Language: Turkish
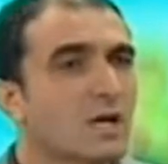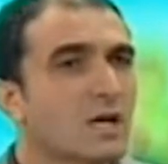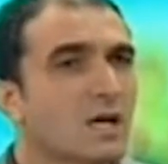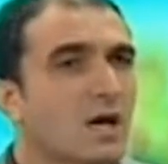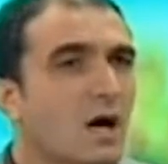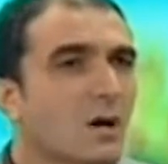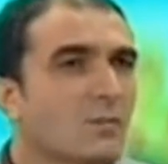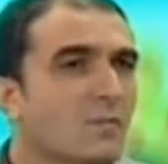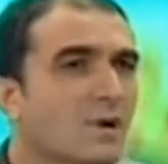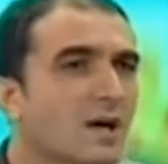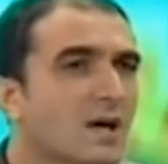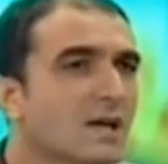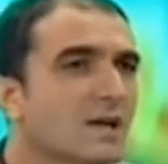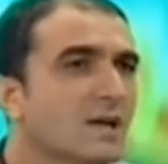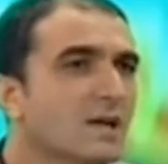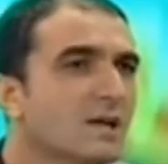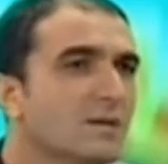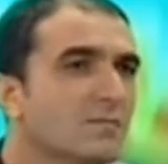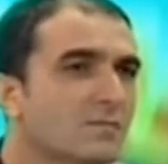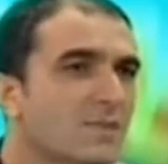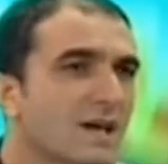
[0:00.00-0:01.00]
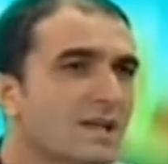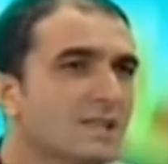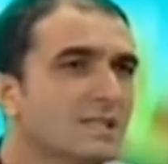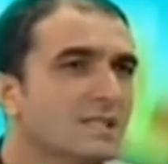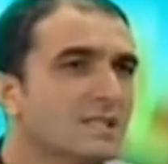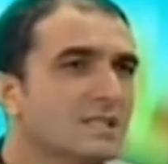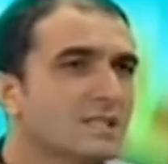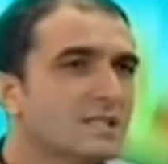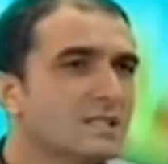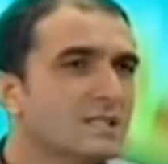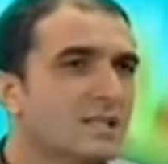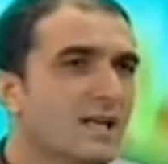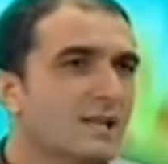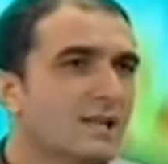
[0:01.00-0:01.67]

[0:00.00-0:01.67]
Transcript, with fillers: Ama ben kişisel